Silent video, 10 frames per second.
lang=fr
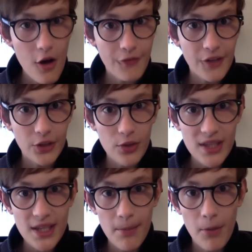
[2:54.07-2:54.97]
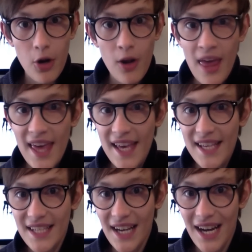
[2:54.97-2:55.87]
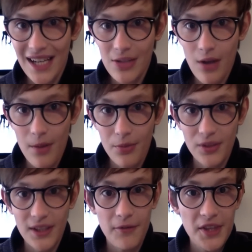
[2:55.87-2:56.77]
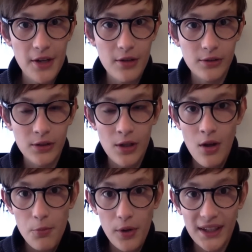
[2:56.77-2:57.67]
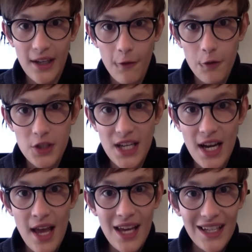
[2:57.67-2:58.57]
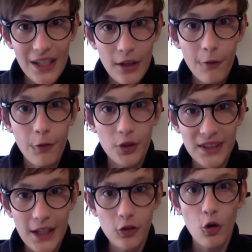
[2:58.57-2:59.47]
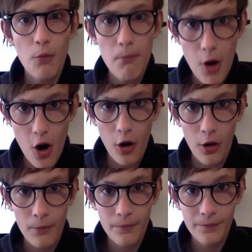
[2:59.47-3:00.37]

Enfin, troisièmement, et c'est la raison la plus évidente, pour être un fossile, il faut être mort.